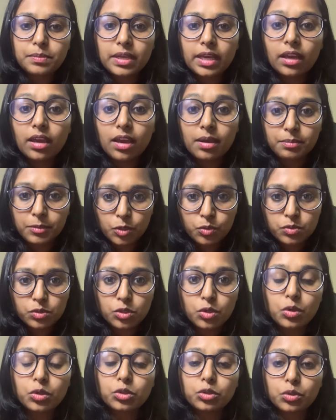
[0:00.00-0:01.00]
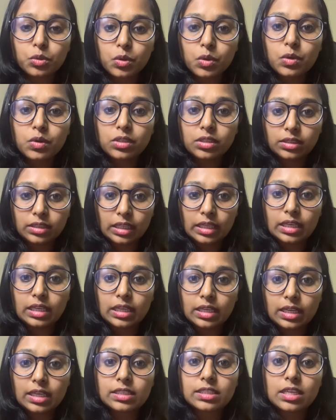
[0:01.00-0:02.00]
है हमने उसको दो
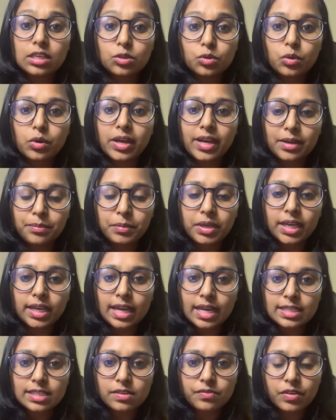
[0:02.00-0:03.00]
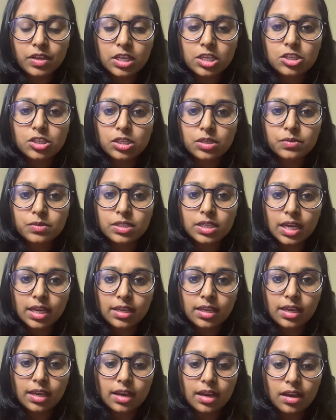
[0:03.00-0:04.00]
तरीके से दो हेड में क्लासिफिकेशन उसका
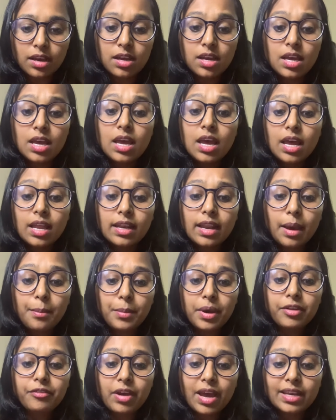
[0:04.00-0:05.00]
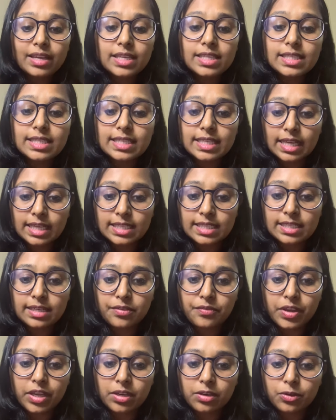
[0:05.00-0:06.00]
किया नंबर वन इज टैक्स
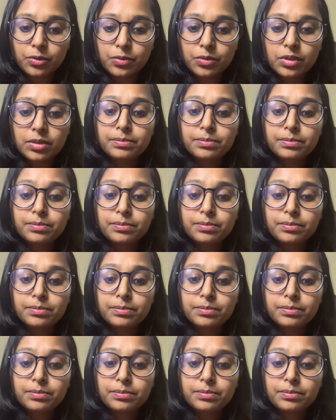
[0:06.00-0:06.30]
रेवेन्यू